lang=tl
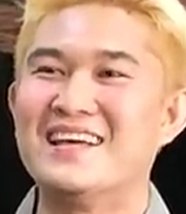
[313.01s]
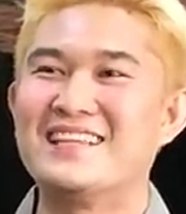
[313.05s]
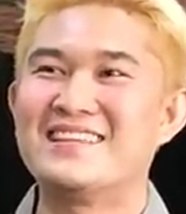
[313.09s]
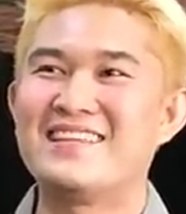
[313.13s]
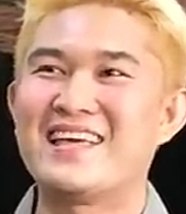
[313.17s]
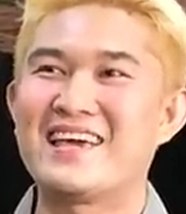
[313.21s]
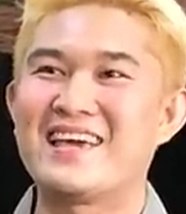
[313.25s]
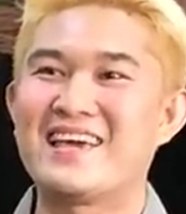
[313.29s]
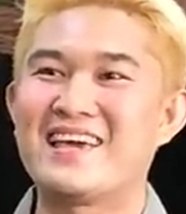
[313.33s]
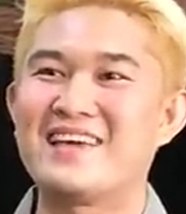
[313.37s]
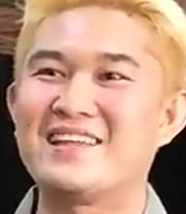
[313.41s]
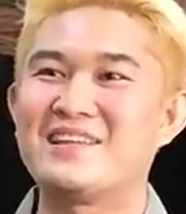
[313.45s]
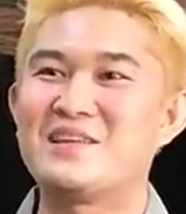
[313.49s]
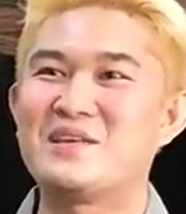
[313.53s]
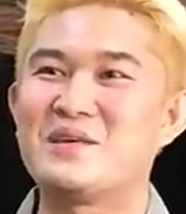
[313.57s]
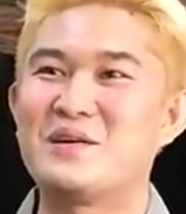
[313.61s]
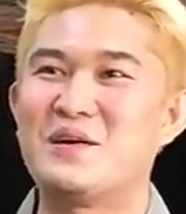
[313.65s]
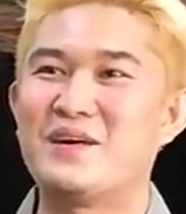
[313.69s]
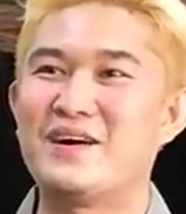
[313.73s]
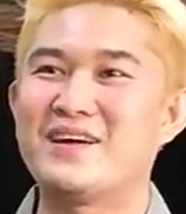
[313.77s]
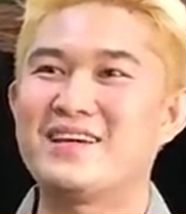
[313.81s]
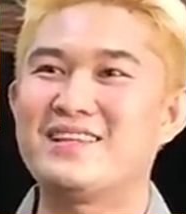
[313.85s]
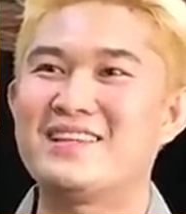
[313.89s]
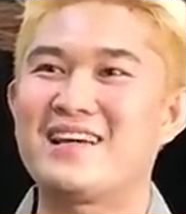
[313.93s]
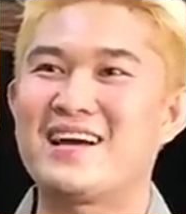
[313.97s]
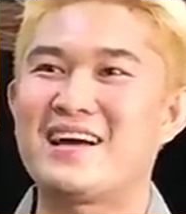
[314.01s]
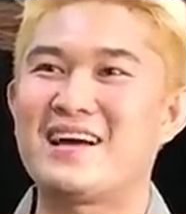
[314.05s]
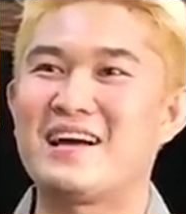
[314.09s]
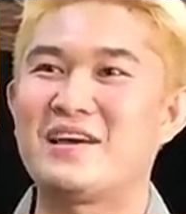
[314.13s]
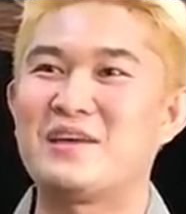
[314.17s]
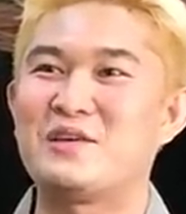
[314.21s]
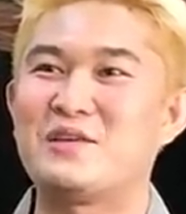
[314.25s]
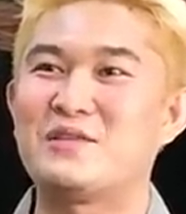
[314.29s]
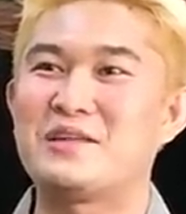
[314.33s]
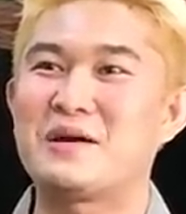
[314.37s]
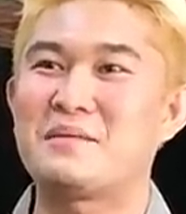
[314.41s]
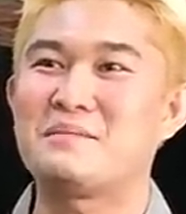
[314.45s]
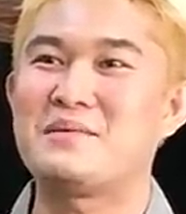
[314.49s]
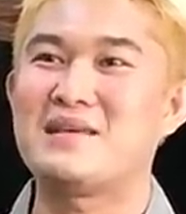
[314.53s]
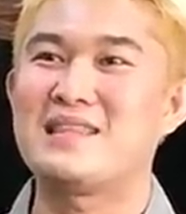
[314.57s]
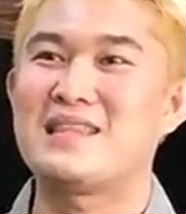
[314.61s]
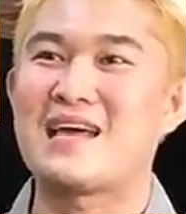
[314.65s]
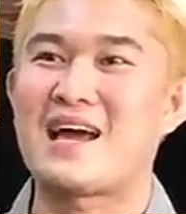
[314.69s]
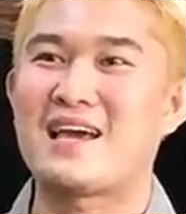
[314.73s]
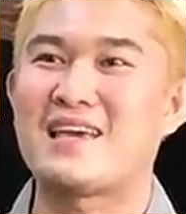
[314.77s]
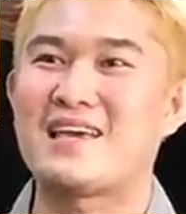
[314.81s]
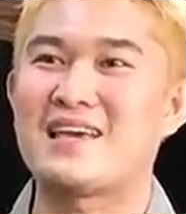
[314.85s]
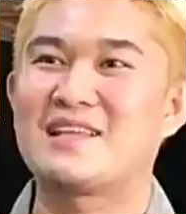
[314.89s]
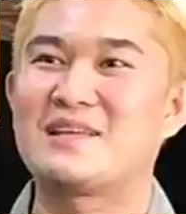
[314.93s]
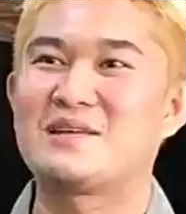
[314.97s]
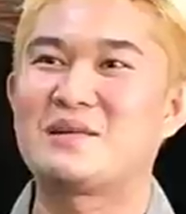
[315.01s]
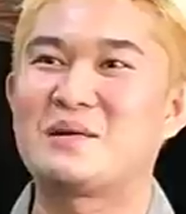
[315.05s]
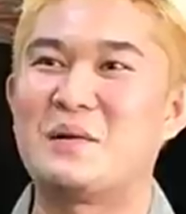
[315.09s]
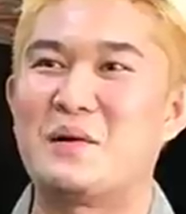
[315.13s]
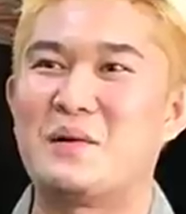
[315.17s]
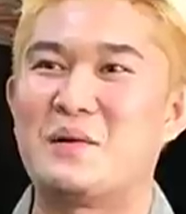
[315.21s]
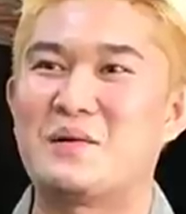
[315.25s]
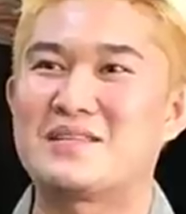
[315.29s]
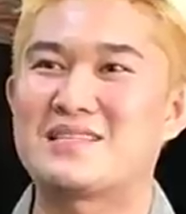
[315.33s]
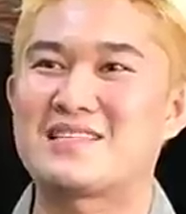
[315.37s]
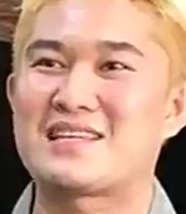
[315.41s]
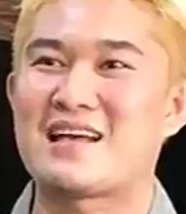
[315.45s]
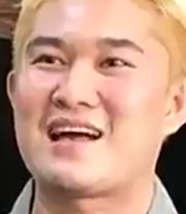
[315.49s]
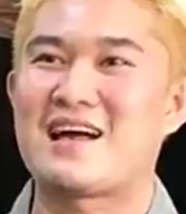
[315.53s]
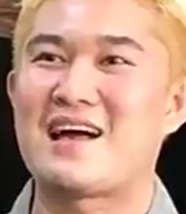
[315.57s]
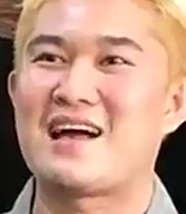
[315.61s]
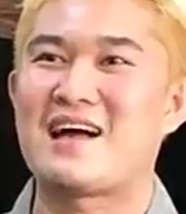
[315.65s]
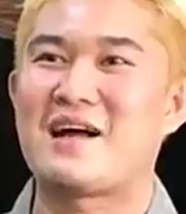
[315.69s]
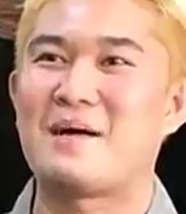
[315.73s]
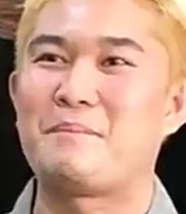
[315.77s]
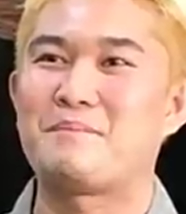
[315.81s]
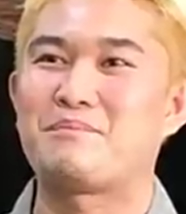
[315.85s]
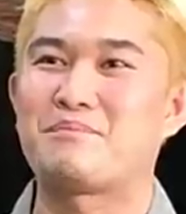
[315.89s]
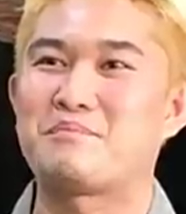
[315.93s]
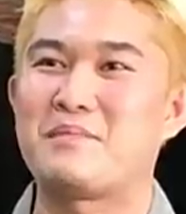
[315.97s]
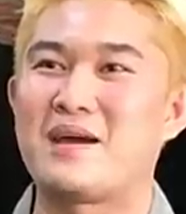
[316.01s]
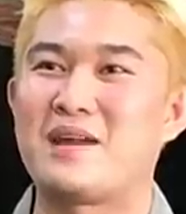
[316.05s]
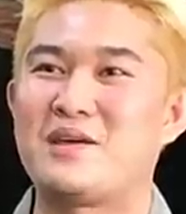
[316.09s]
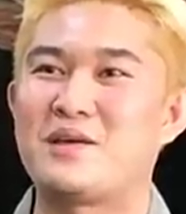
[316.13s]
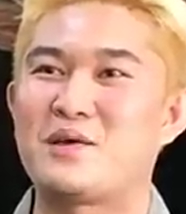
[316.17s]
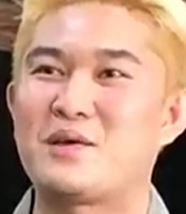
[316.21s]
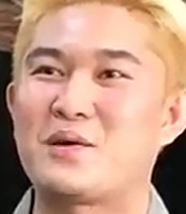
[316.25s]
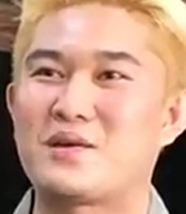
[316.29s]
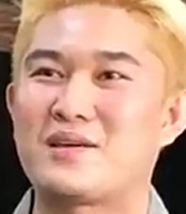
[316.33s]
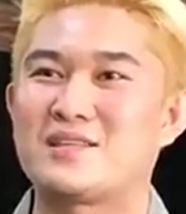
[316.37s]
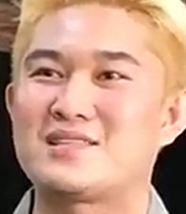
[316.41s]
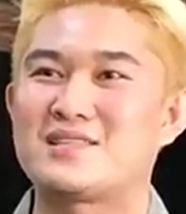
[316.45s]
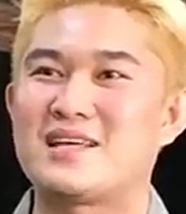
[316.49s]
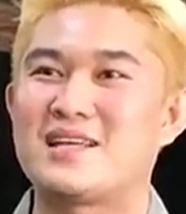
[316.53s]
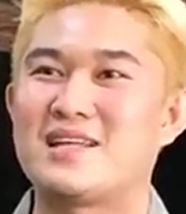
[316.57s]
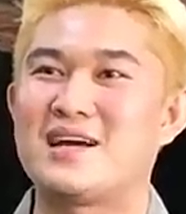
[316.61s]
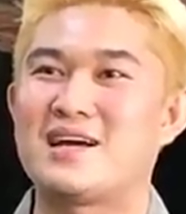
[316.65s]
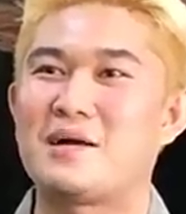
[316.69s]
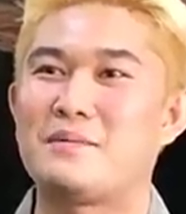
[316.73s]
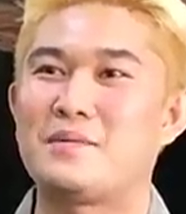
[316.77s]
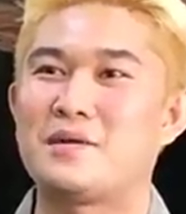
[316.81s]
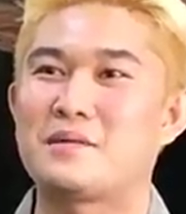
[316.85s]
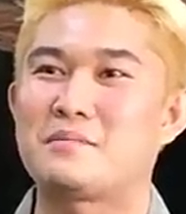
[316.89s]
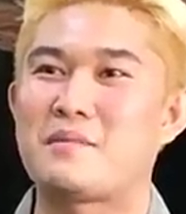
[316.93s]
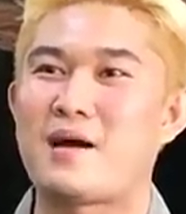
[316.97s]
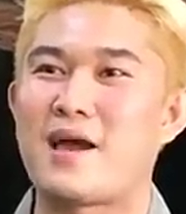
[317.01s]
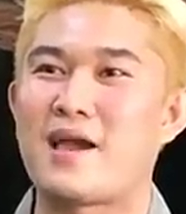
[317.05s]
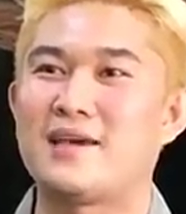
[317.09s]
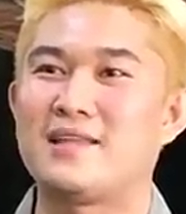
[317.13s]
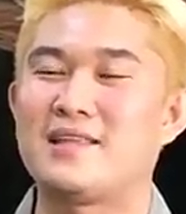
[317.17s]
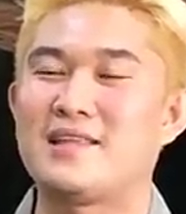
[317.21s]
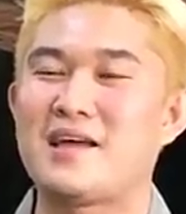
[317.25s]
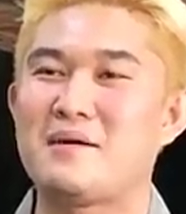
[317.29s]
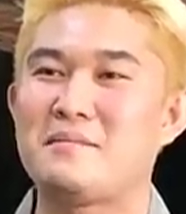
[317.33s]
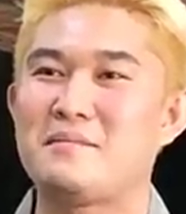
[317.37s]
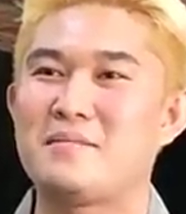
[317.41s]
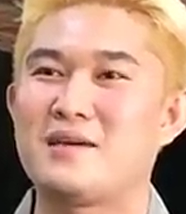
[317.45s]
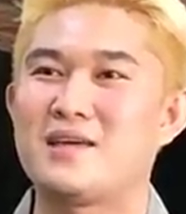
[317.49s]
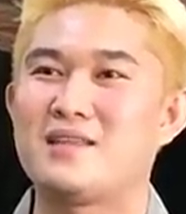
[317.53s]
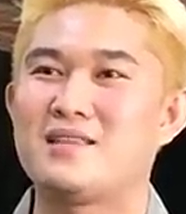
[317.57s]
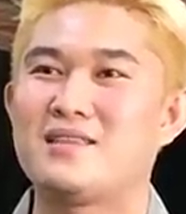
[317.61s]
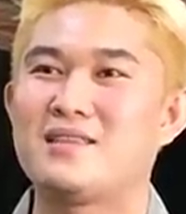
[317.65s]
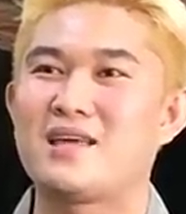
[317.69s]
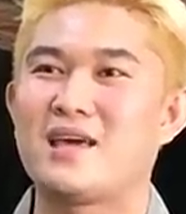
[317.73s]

Then yun, uh, yun ang binayad ko sa manicurist na ng kapitbahay namin.